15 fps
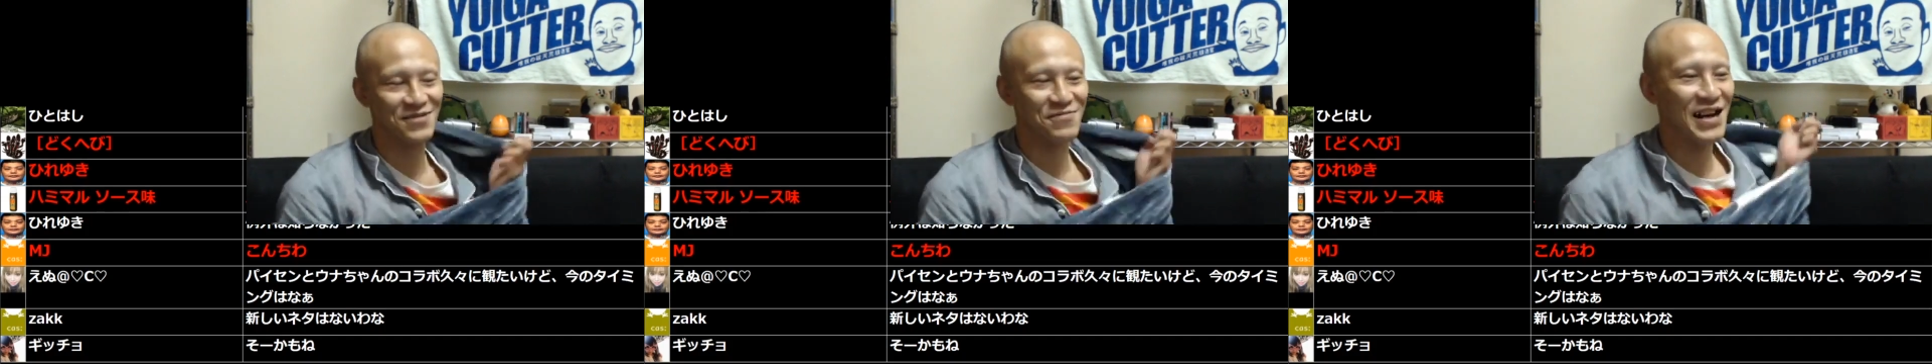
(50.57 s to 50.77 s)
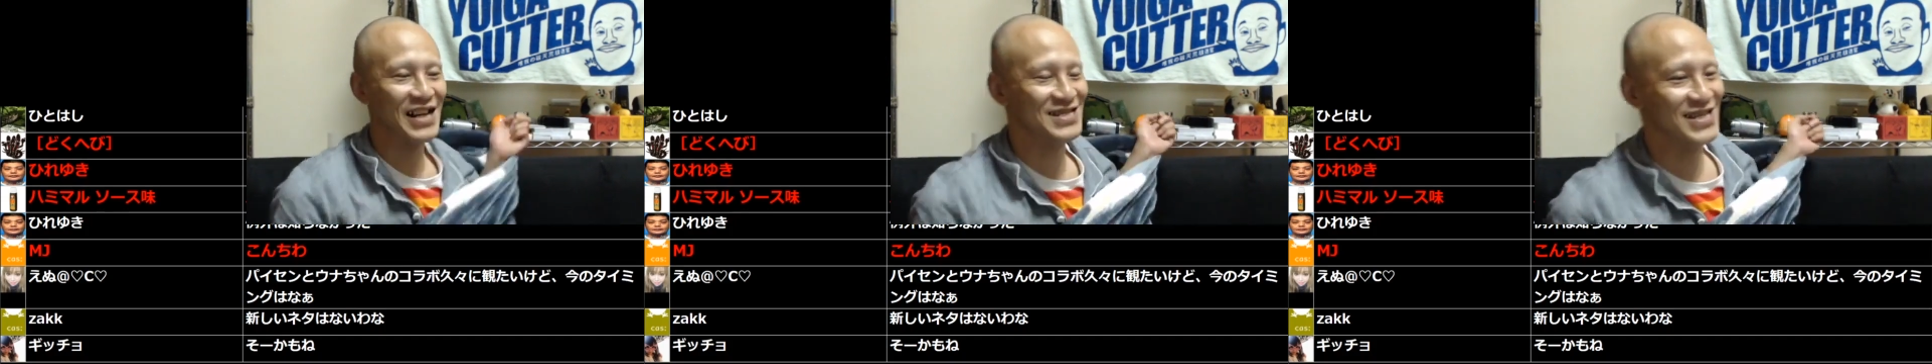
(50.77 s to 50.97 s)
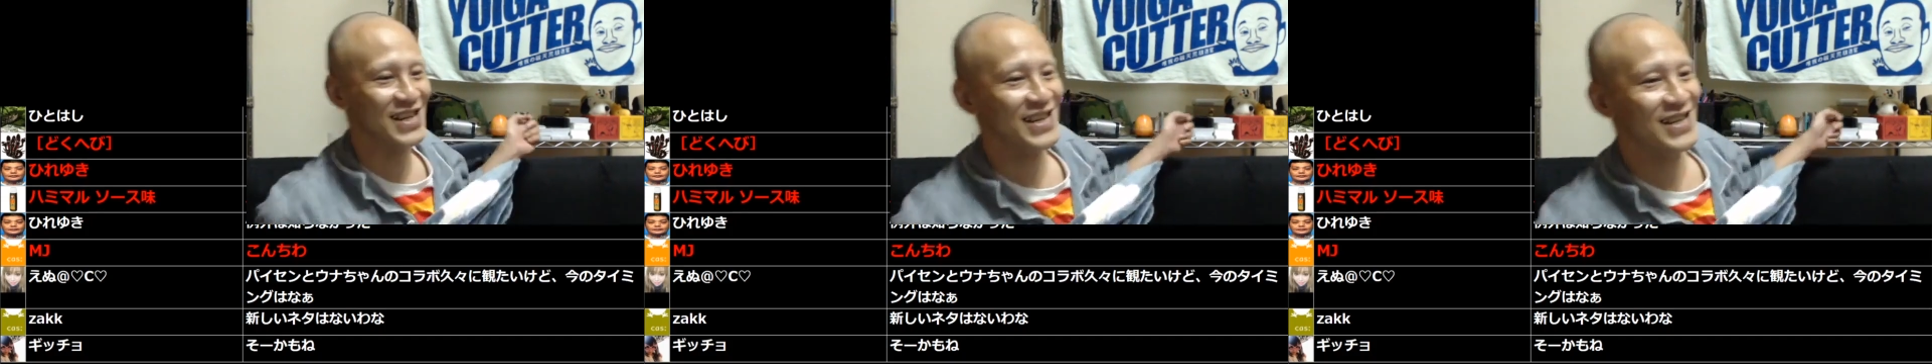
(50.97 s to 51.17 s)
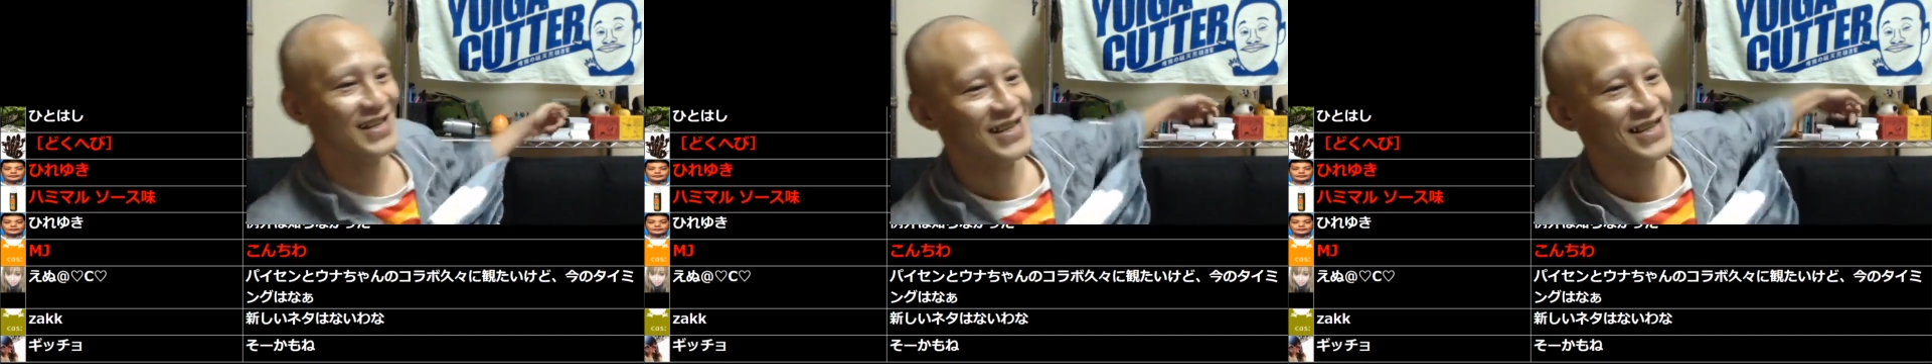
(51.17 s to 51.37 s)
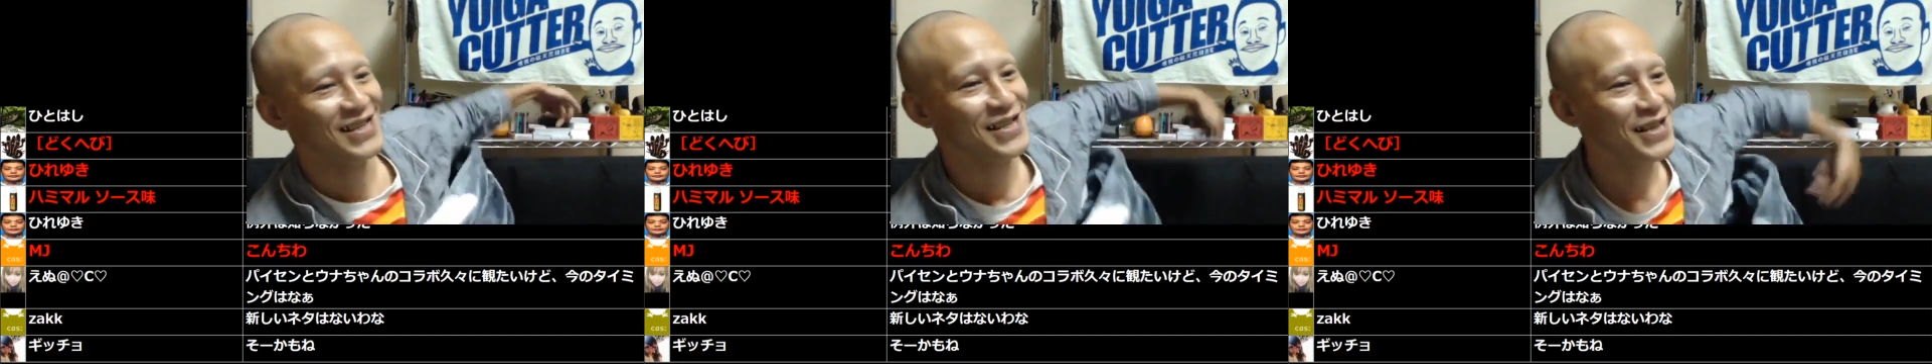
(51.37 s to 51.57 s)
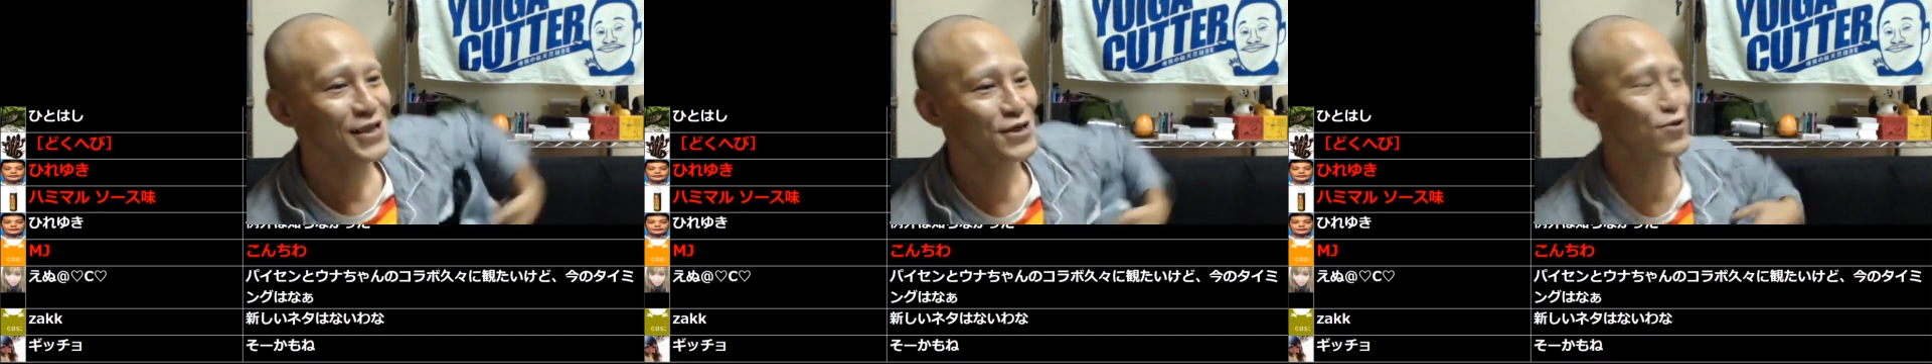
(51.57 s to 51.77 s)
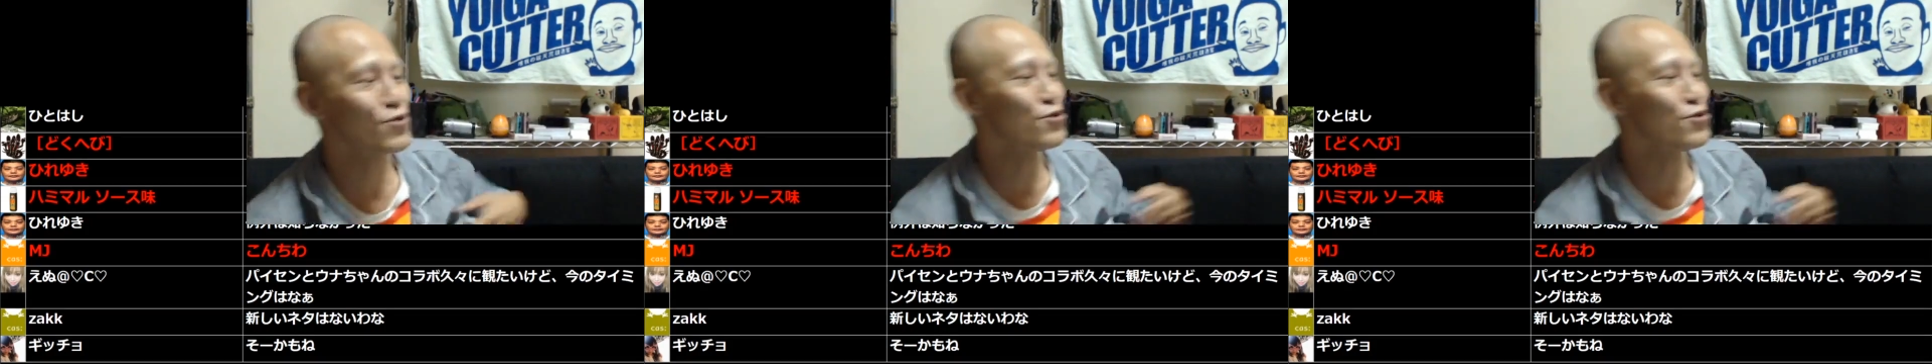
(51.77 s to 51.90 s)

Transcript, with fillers: マジで。そ